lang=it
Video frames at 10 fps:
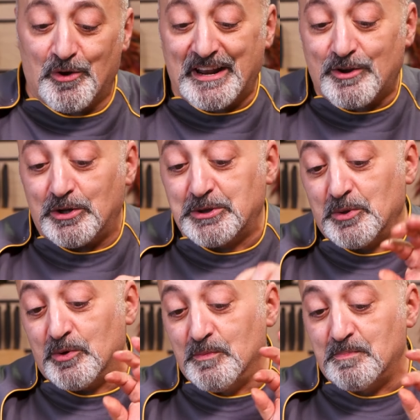Ho
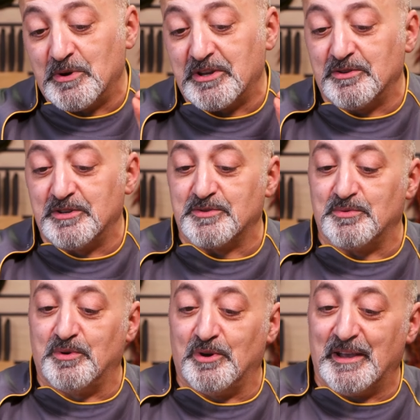raccolto un pochino di
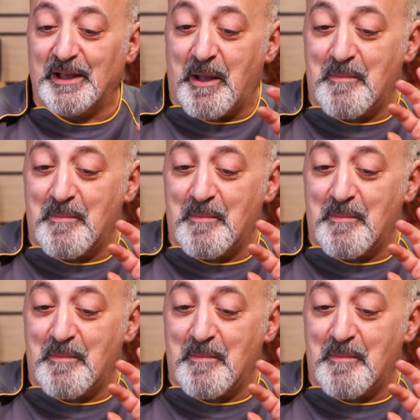sugo, eh.